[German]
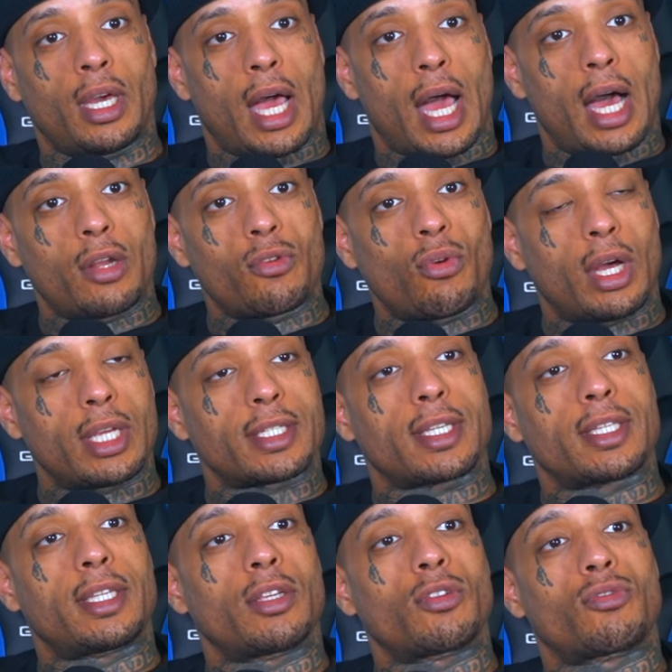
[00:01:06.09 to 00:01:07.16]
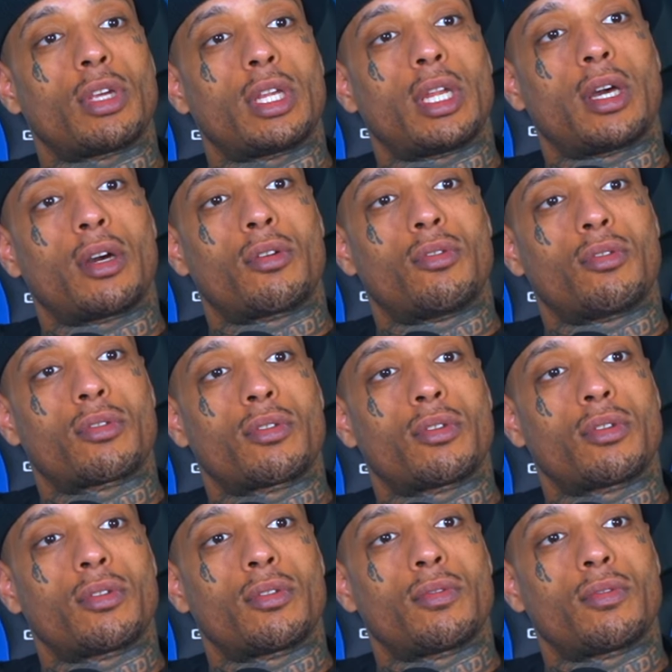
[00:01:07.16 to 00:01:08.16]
A, du hast das Ding zu Ende angeguckt,